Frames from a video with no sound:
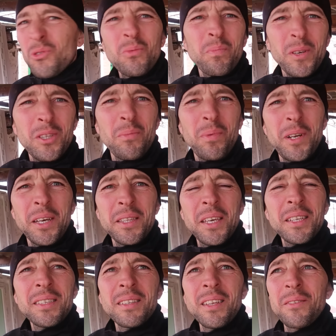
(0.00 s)
чуть потеплее
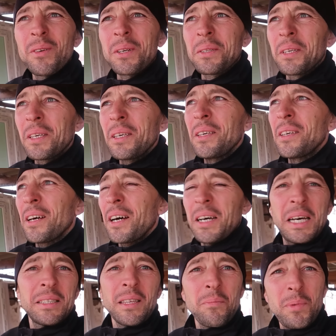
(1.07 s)
одеться, наверное, и
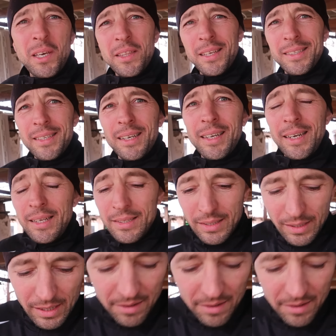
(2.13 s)
а, отобедать, согреться,